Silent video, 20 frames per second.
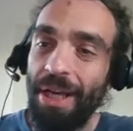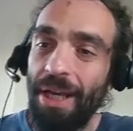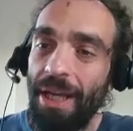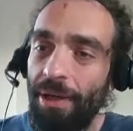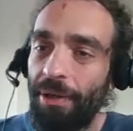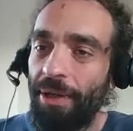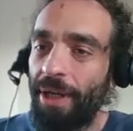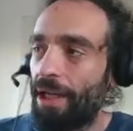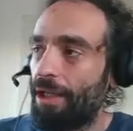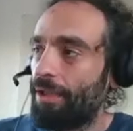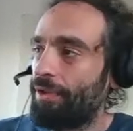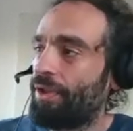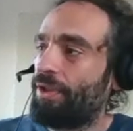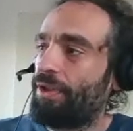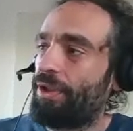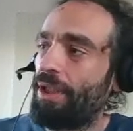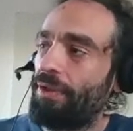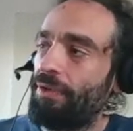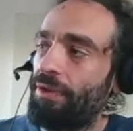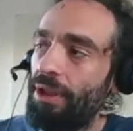Eu quero
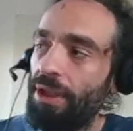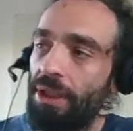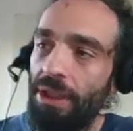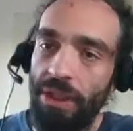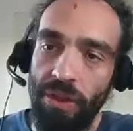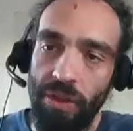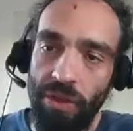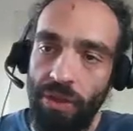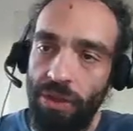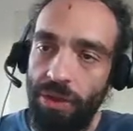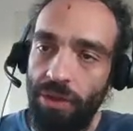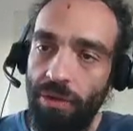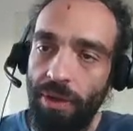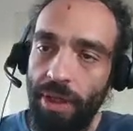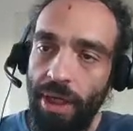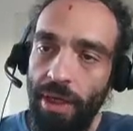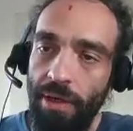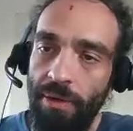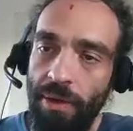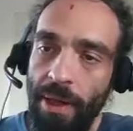dizer o seguinte, eu
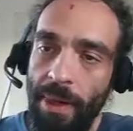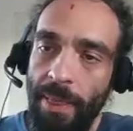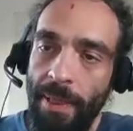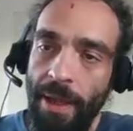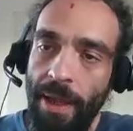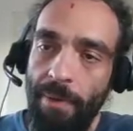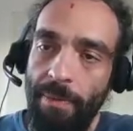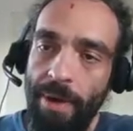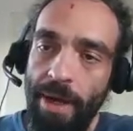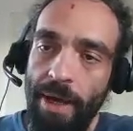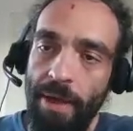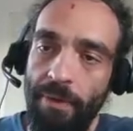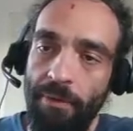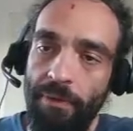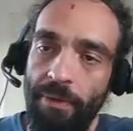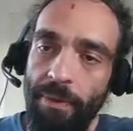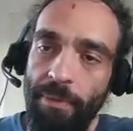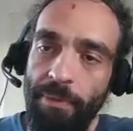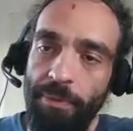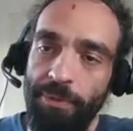quero, é,
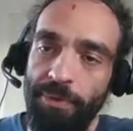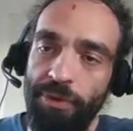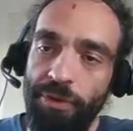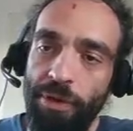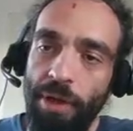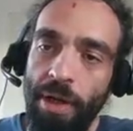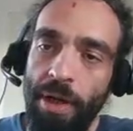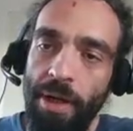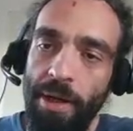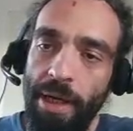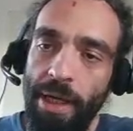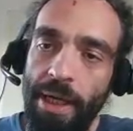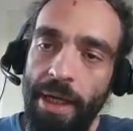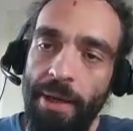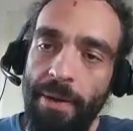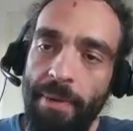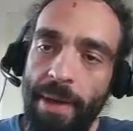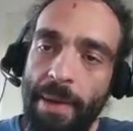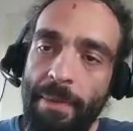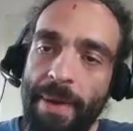vamos só
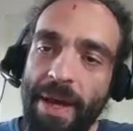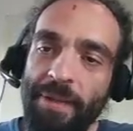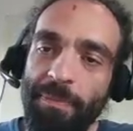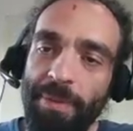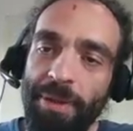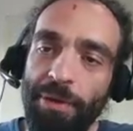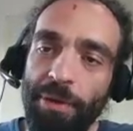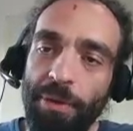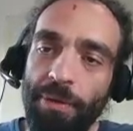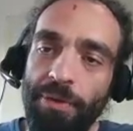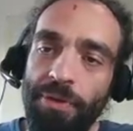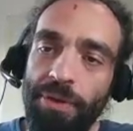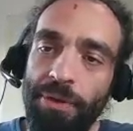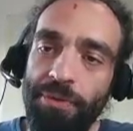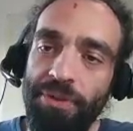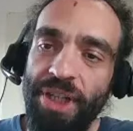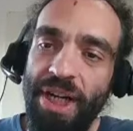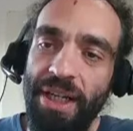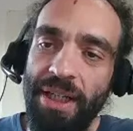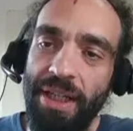é, é mais para introduzir um
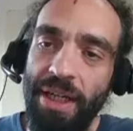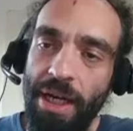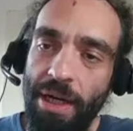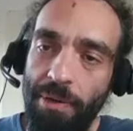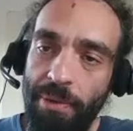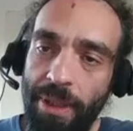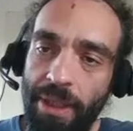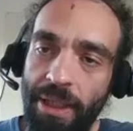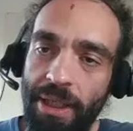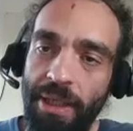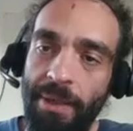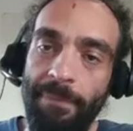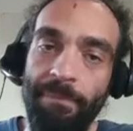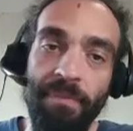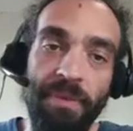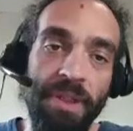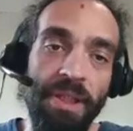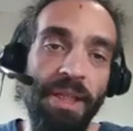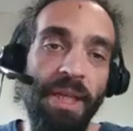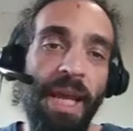jargão aqui,
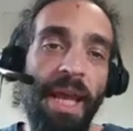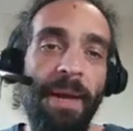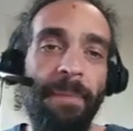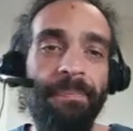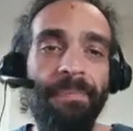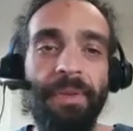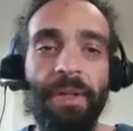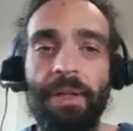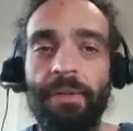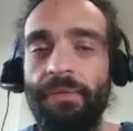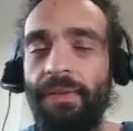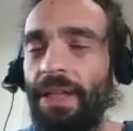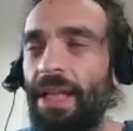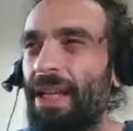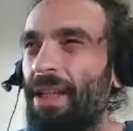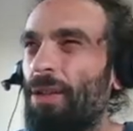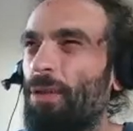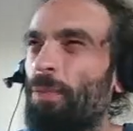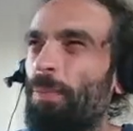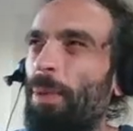que é falar
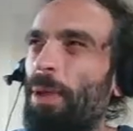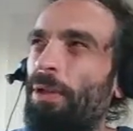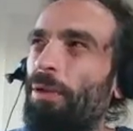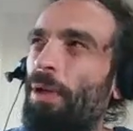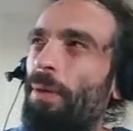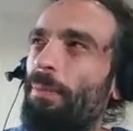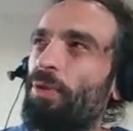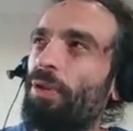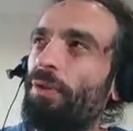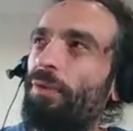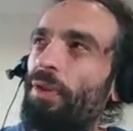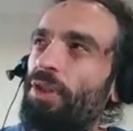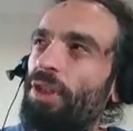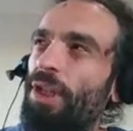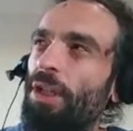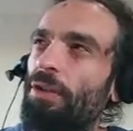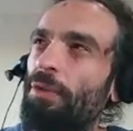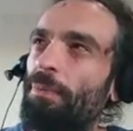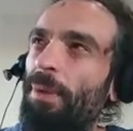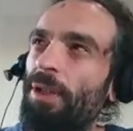que os polinômios são
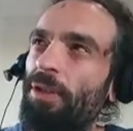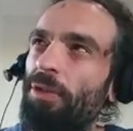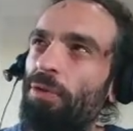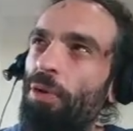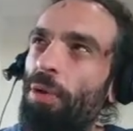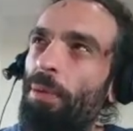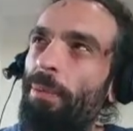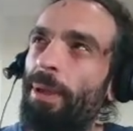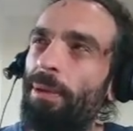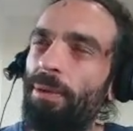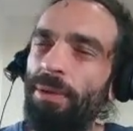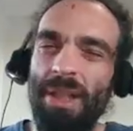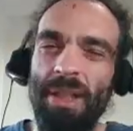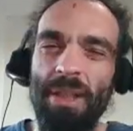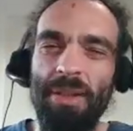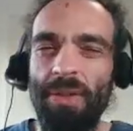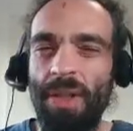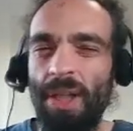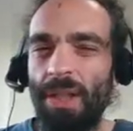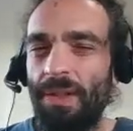fechados para soma. O que, que
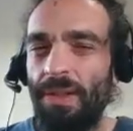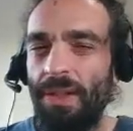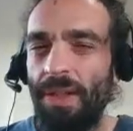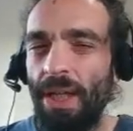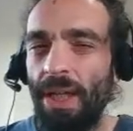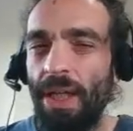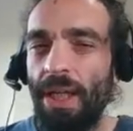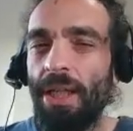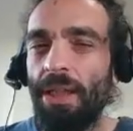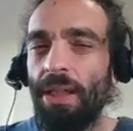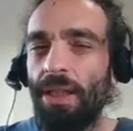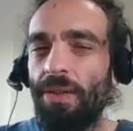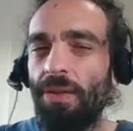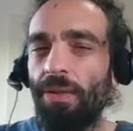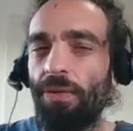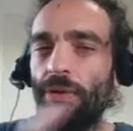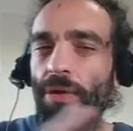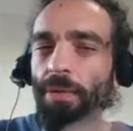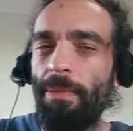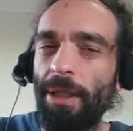isso quer dizer? Que se eu
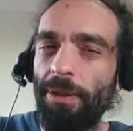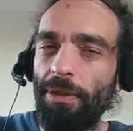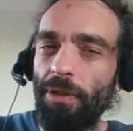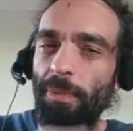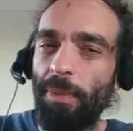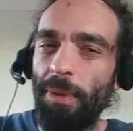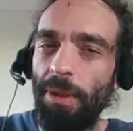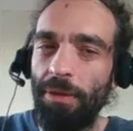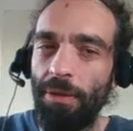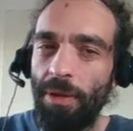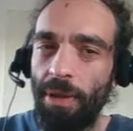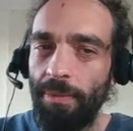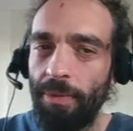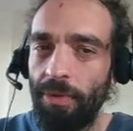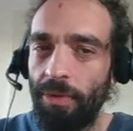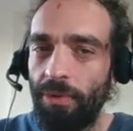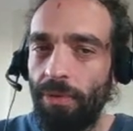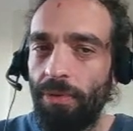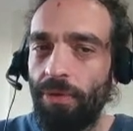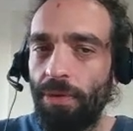somar dois
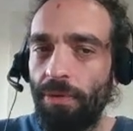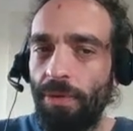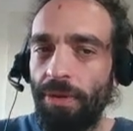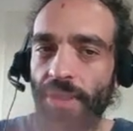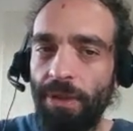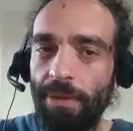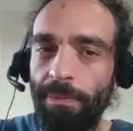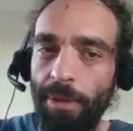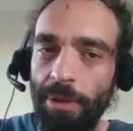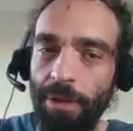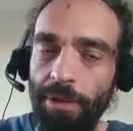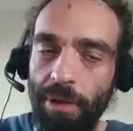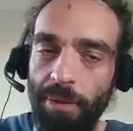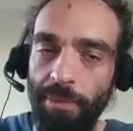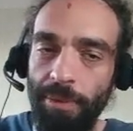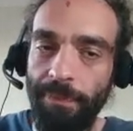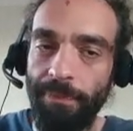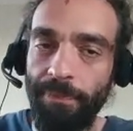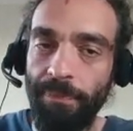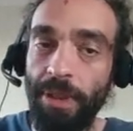polinômios, continua sendo um
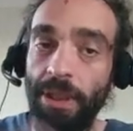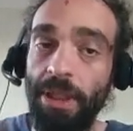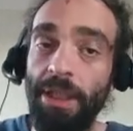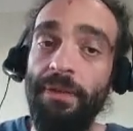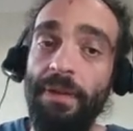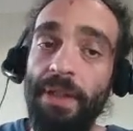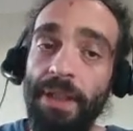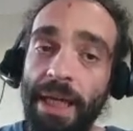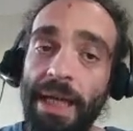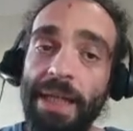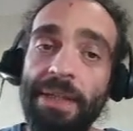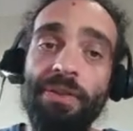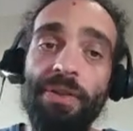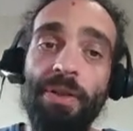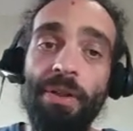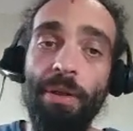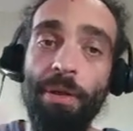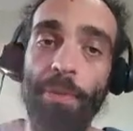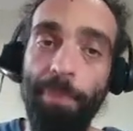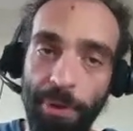polinômio. E, na verdade,
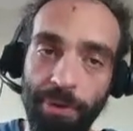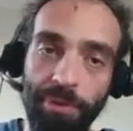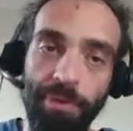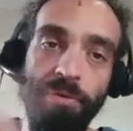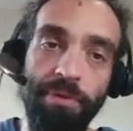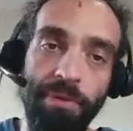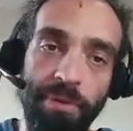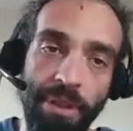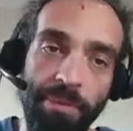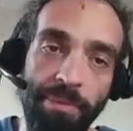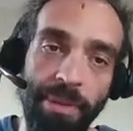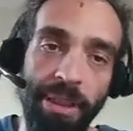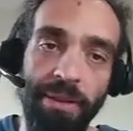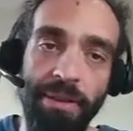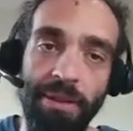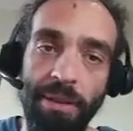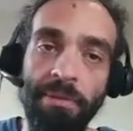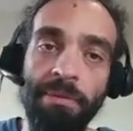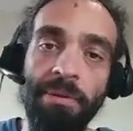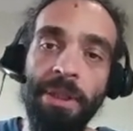o produto também.
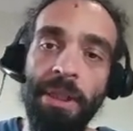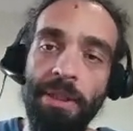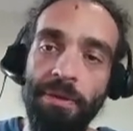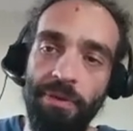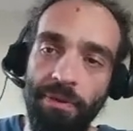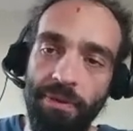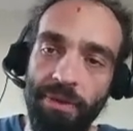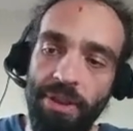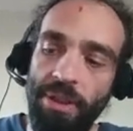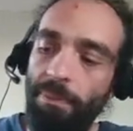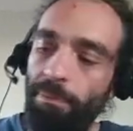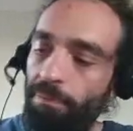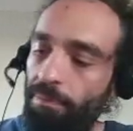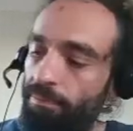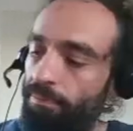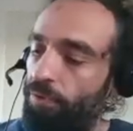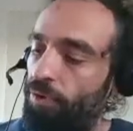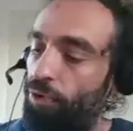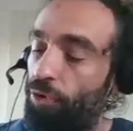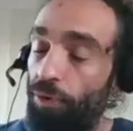Então, se você
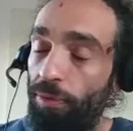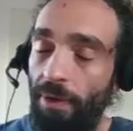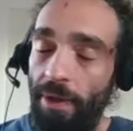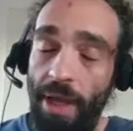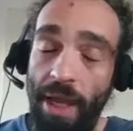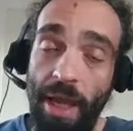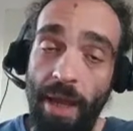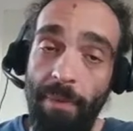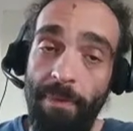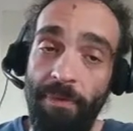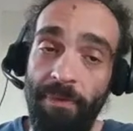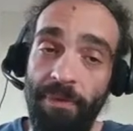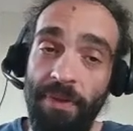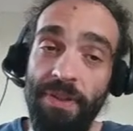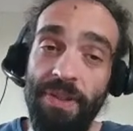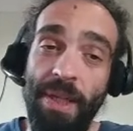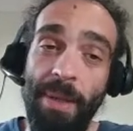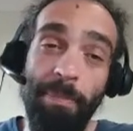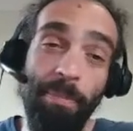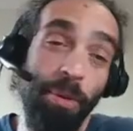é,
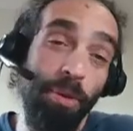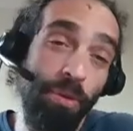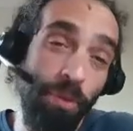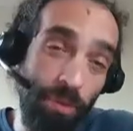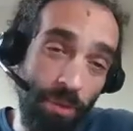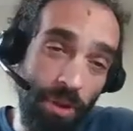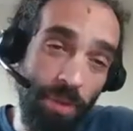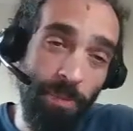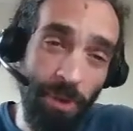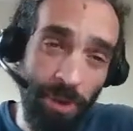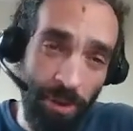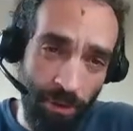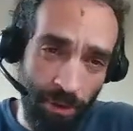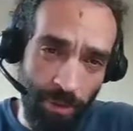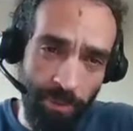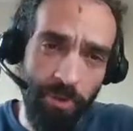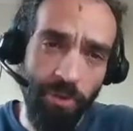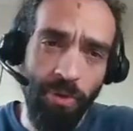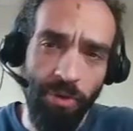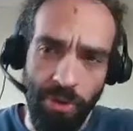fizer produto de
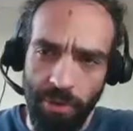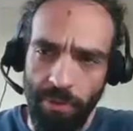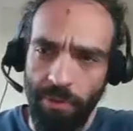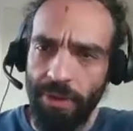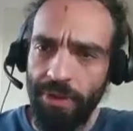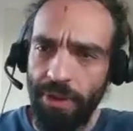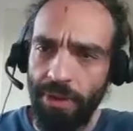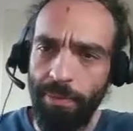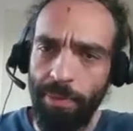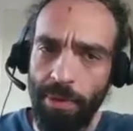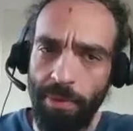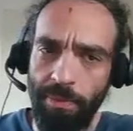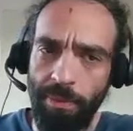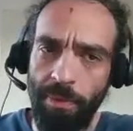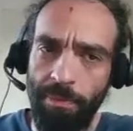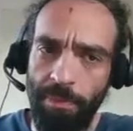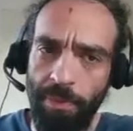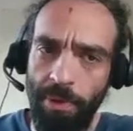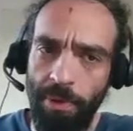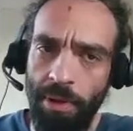polinômios, continua sendo um,
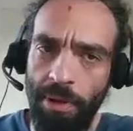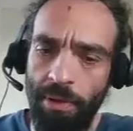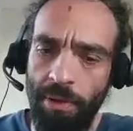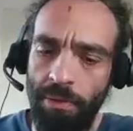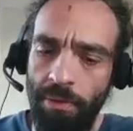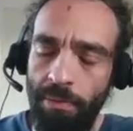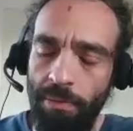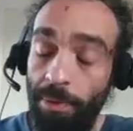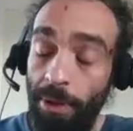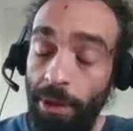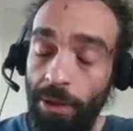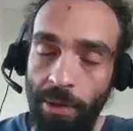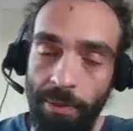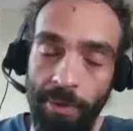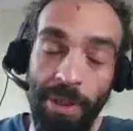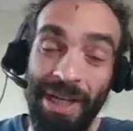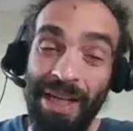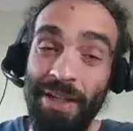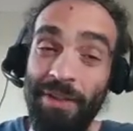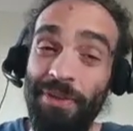um, um polinômio.
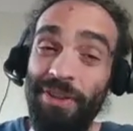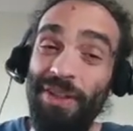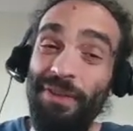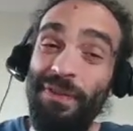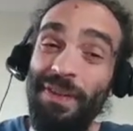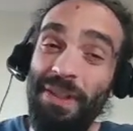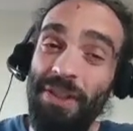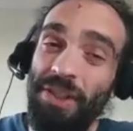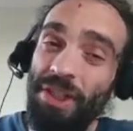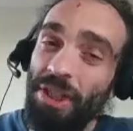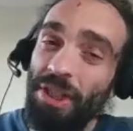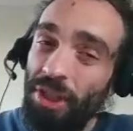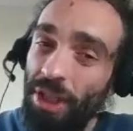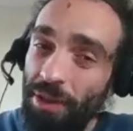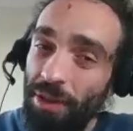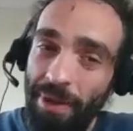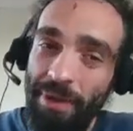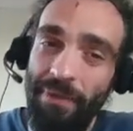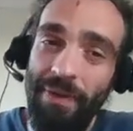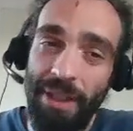Dividir já
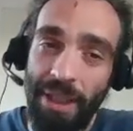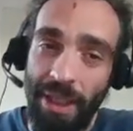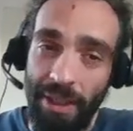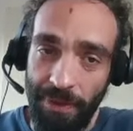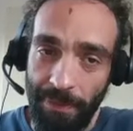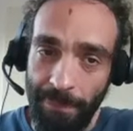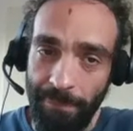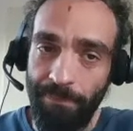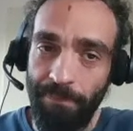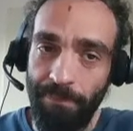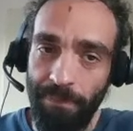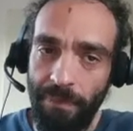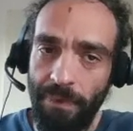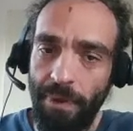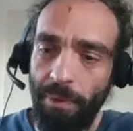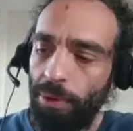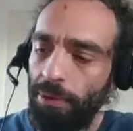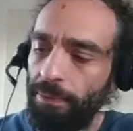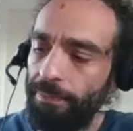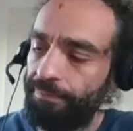não é verdade, tá
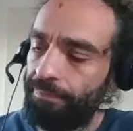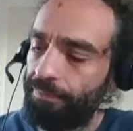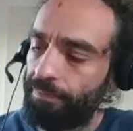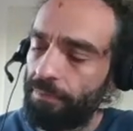bom?